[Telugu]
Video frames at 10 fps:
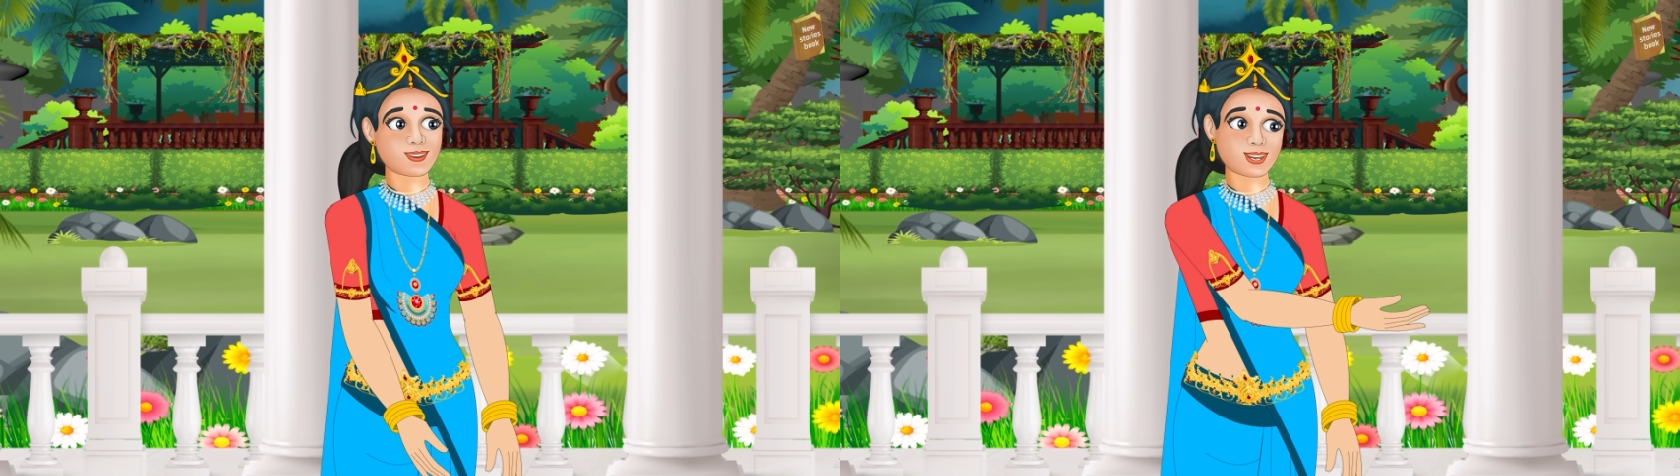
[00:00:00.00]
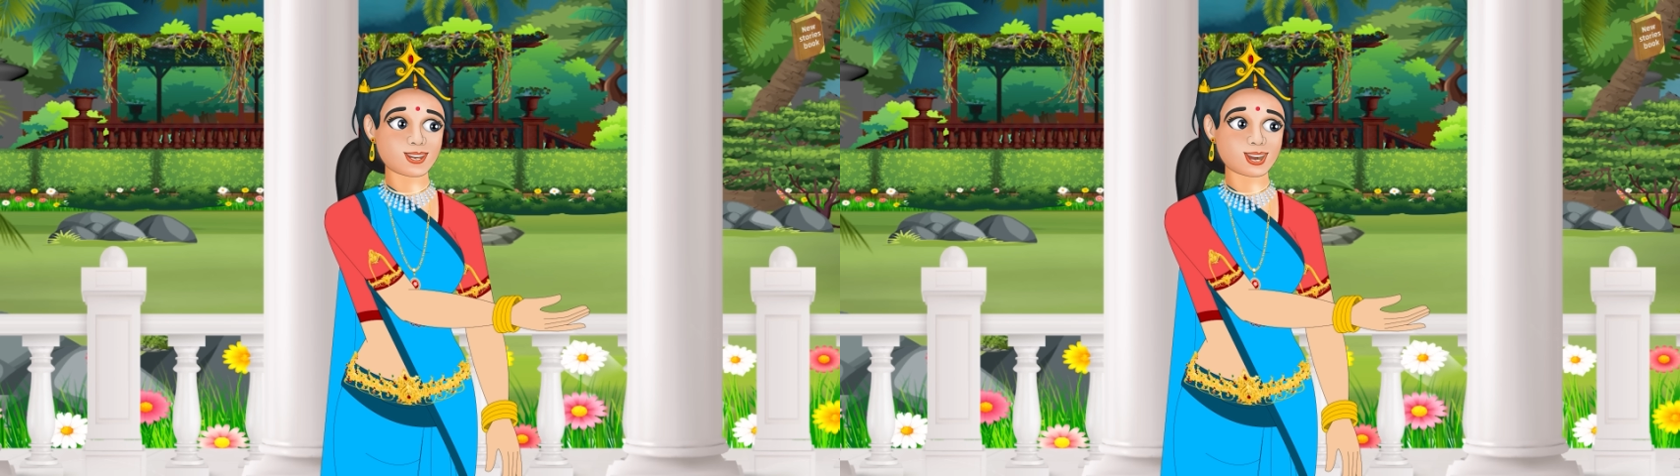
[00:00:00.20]

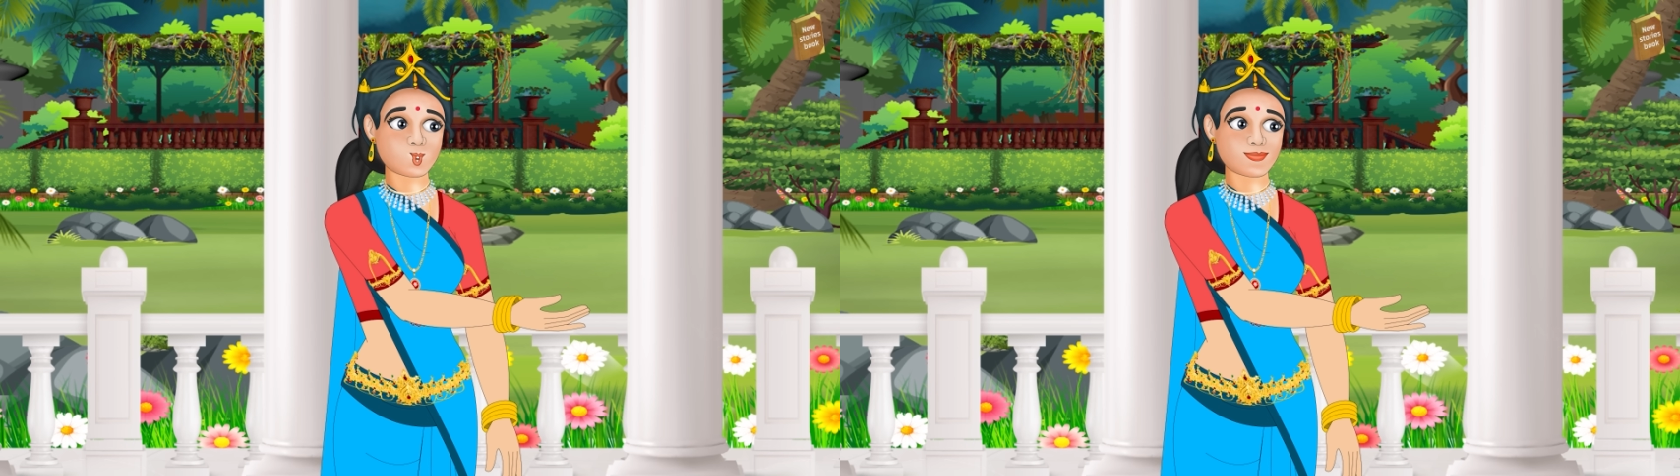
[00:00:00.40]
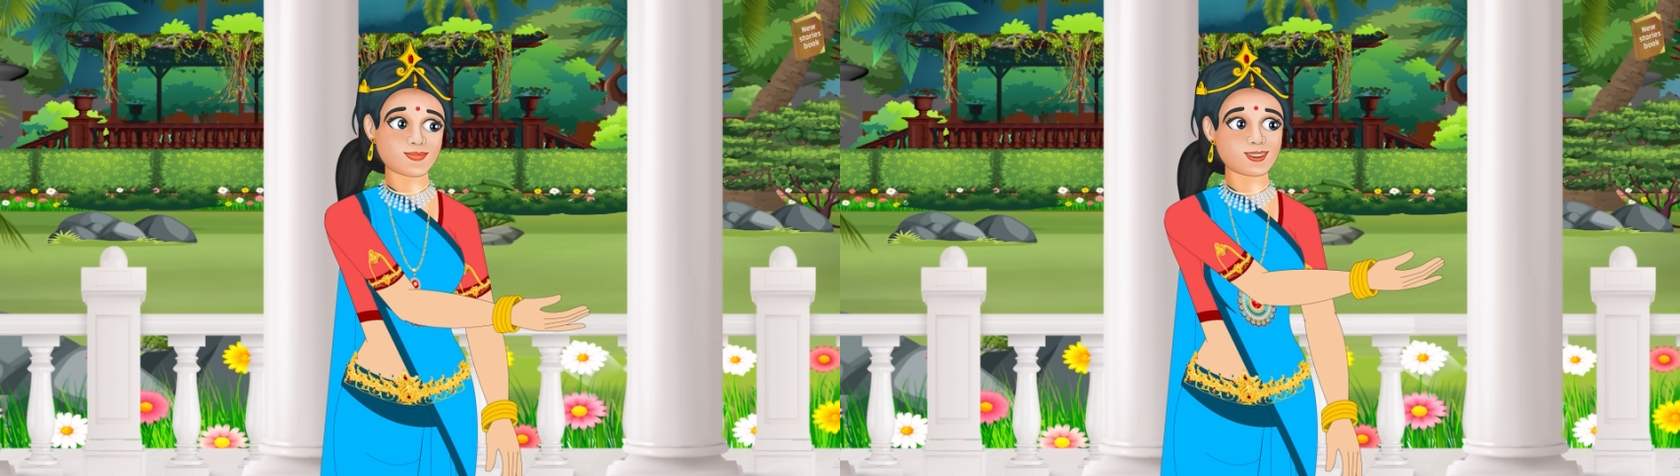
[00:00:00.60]
కాబట్టి
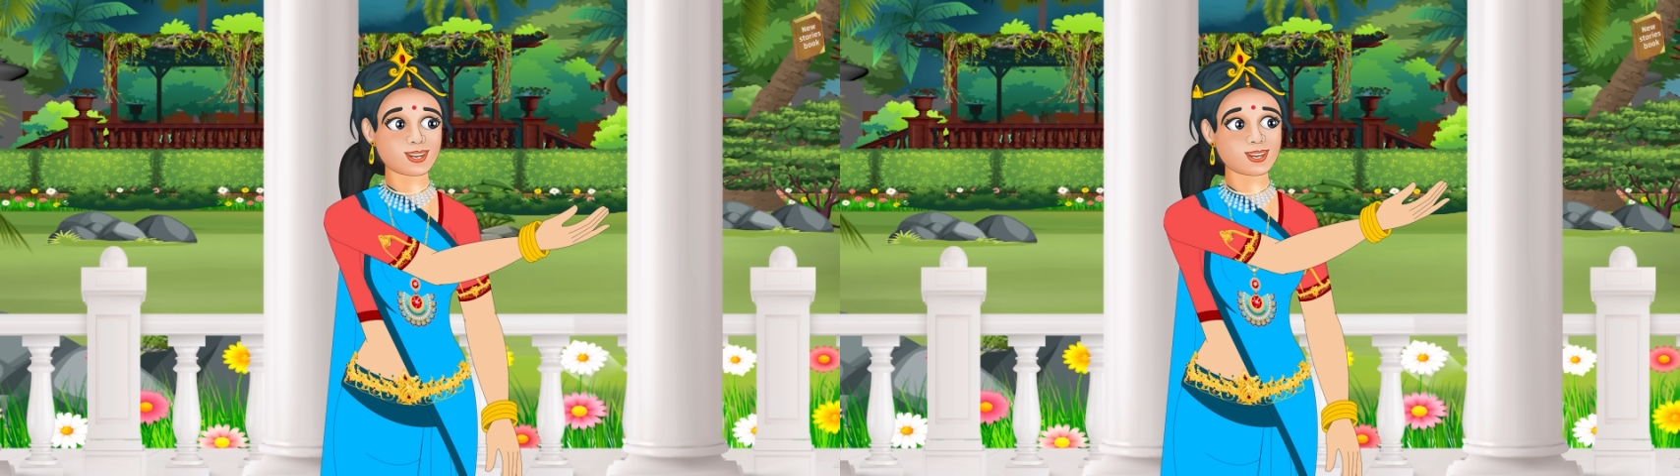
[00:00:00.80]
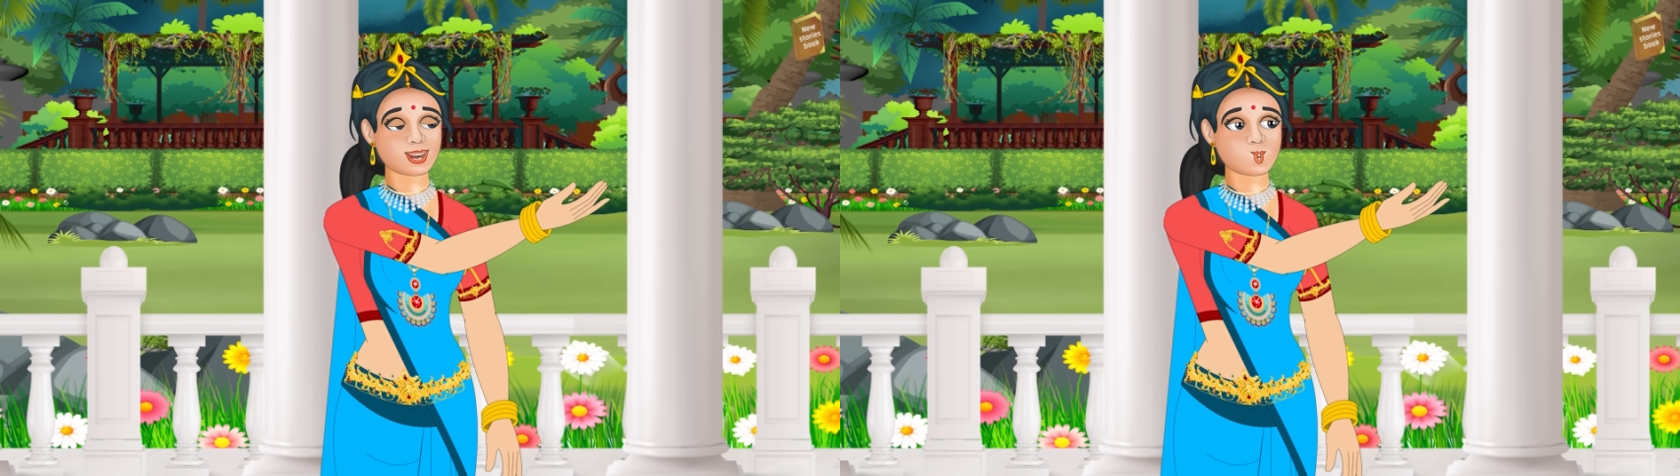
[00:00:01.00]

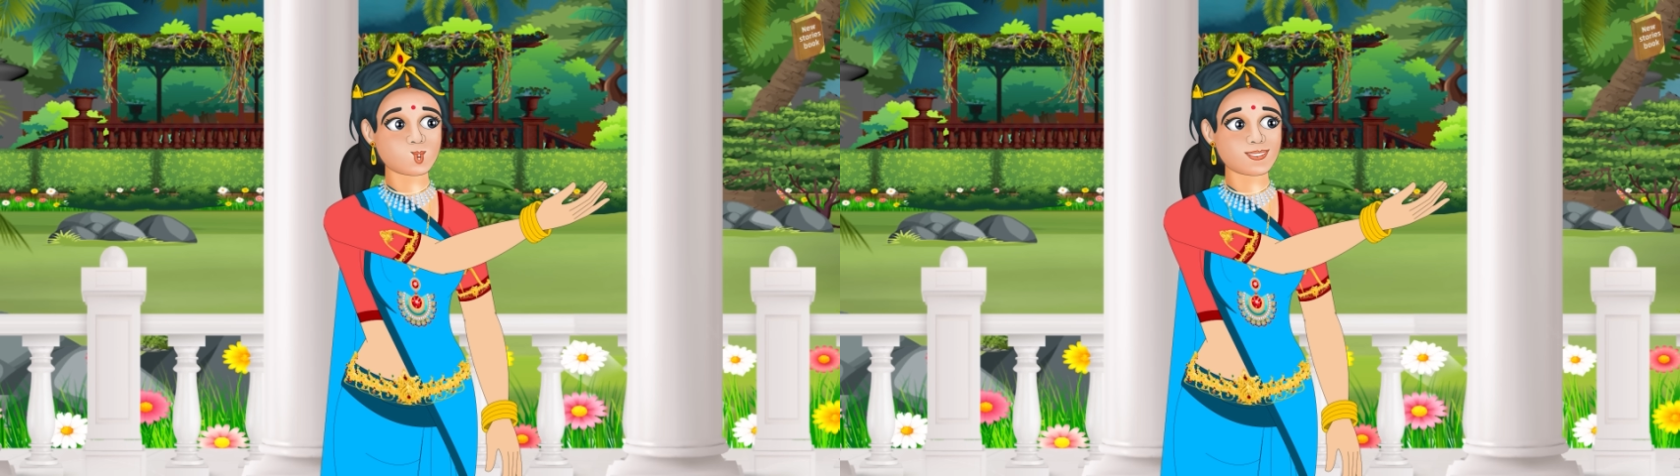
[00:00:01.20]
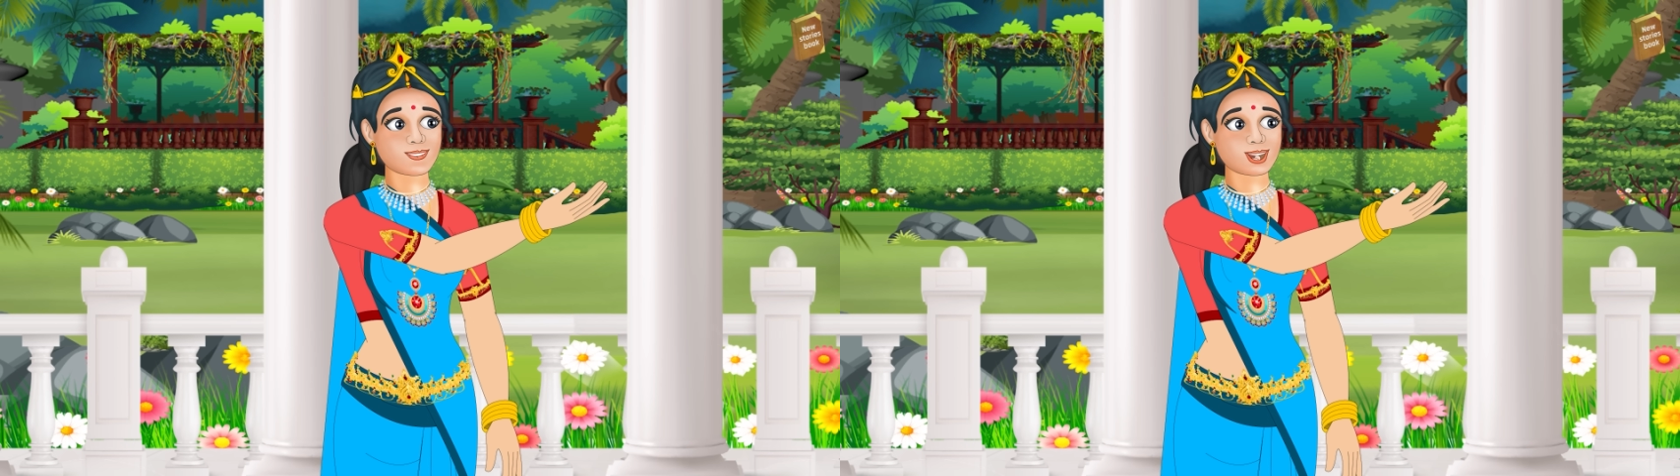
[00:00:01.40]
త్వరలోనే
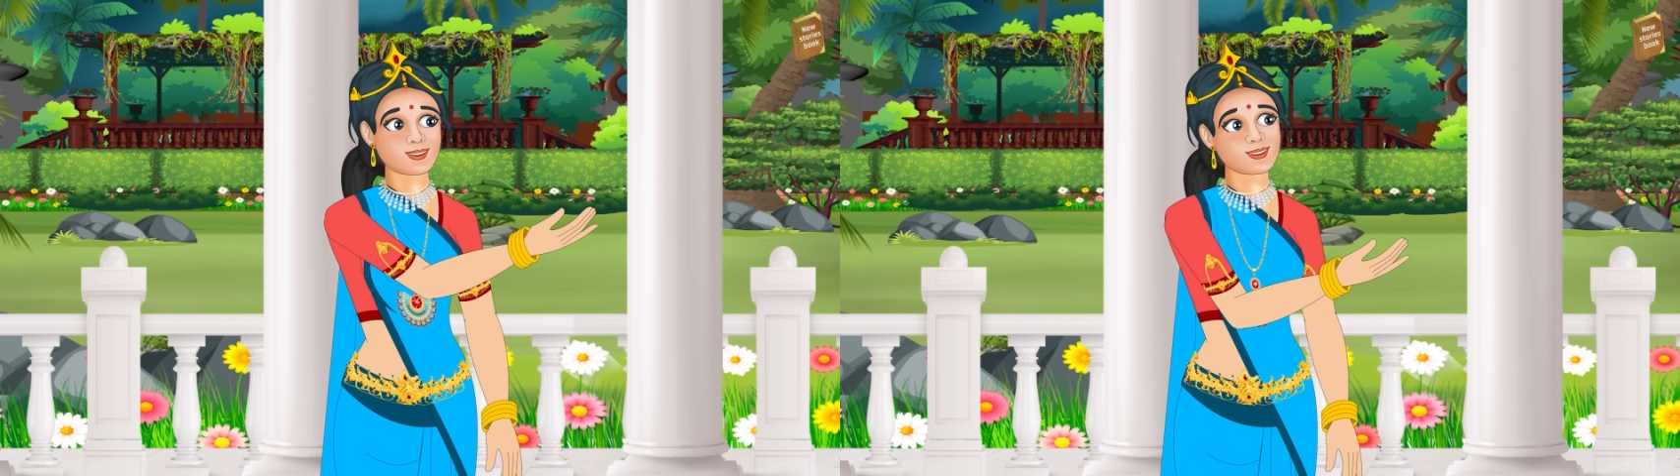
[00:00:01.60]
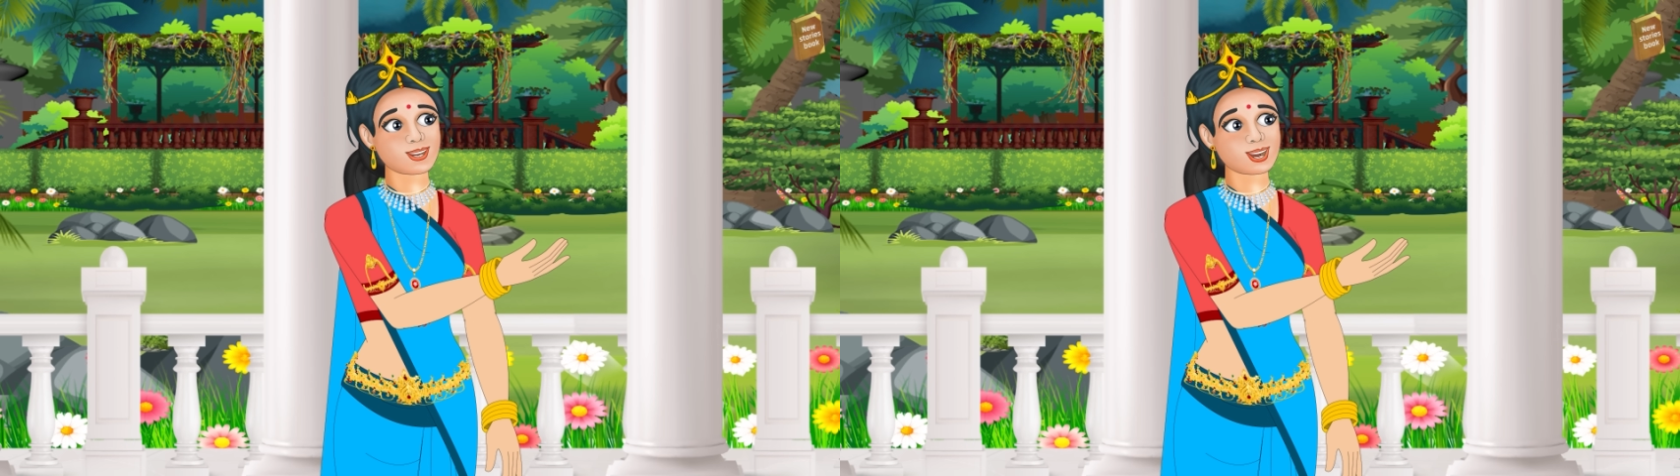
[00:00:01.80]
మీరు
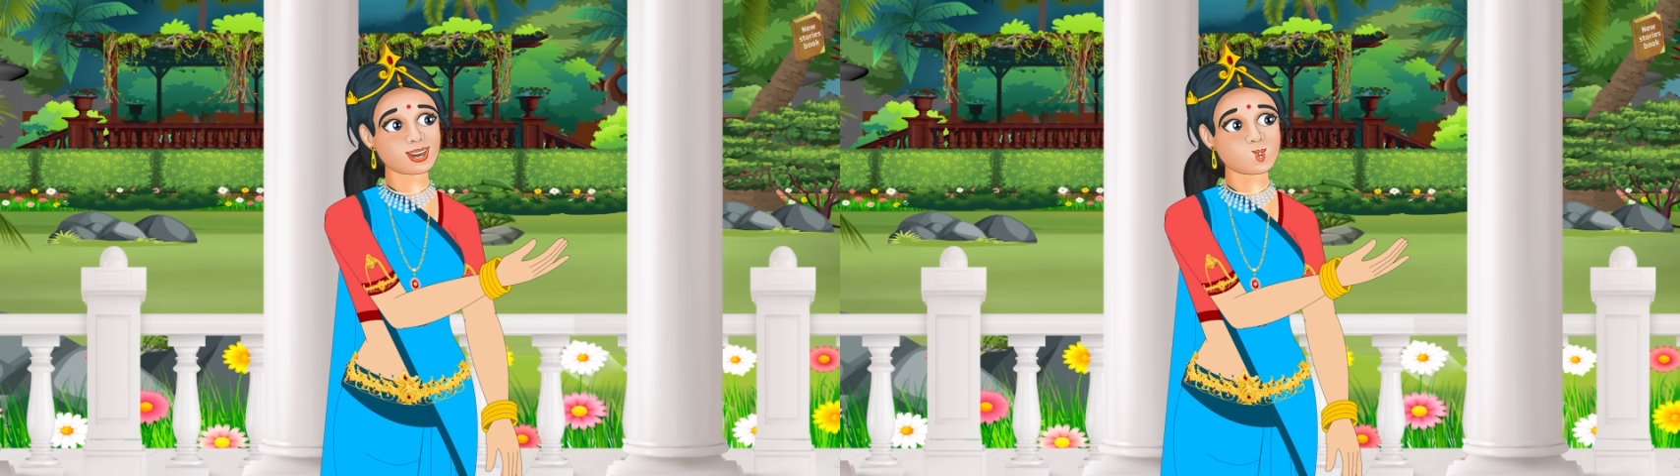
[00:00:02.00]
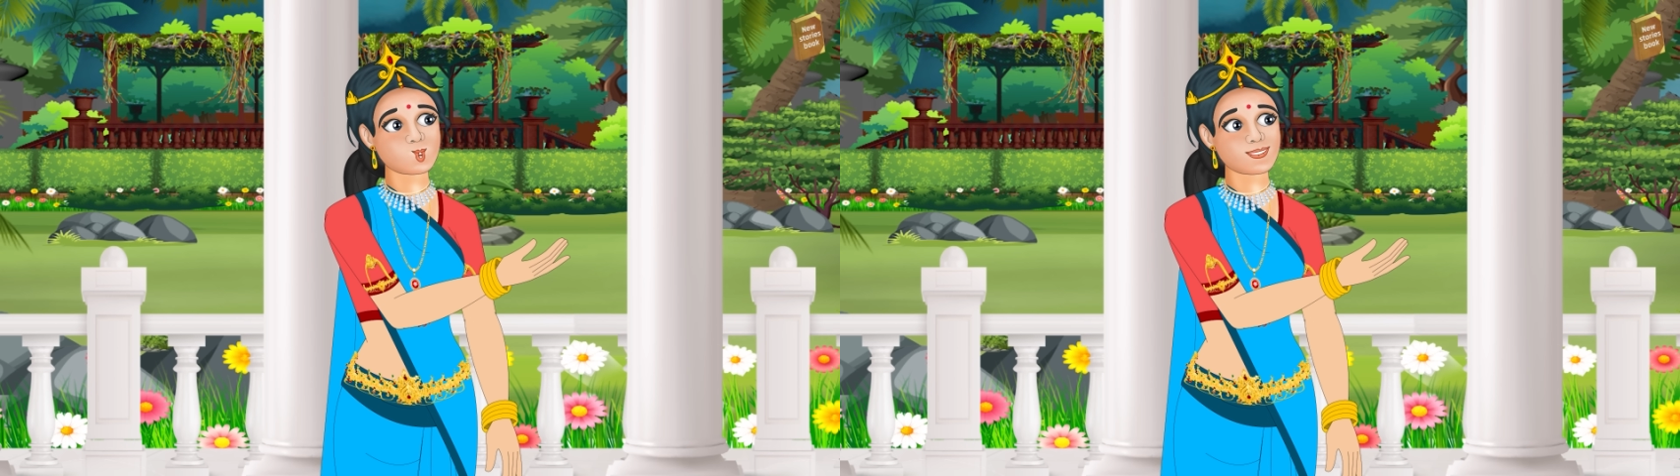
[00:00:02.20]

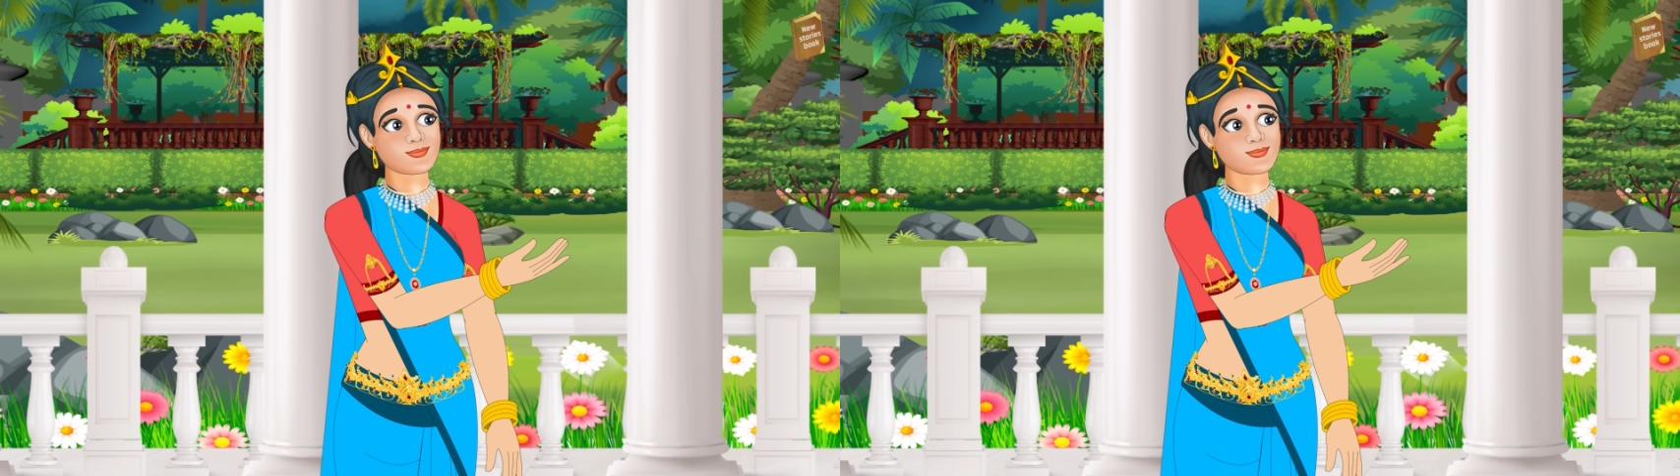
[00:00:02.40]
అధికారికంగా